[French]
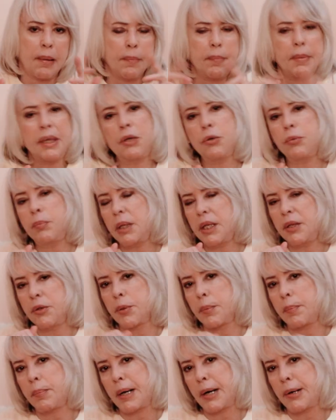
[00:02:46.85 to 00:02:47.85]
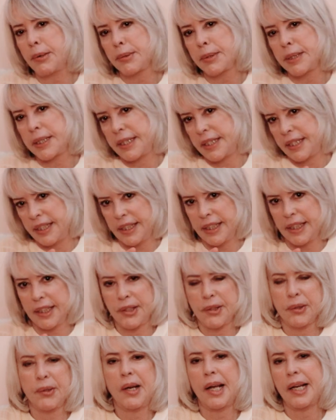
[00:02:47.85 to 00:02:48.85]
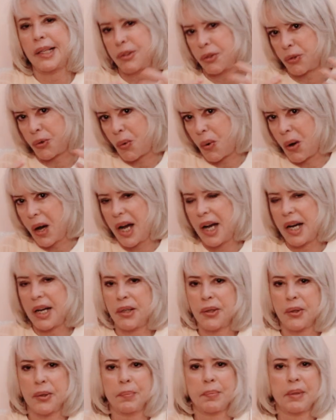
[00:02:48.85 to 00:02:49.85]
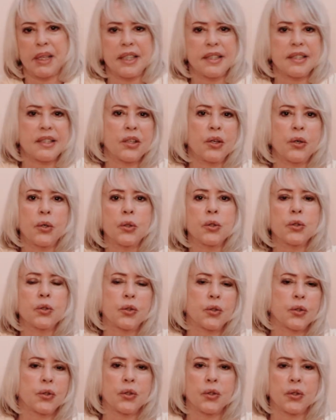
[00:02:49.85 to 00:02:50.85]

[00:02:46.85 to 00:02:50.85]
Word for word: Mais n'oublions pas aussi que la 3 représente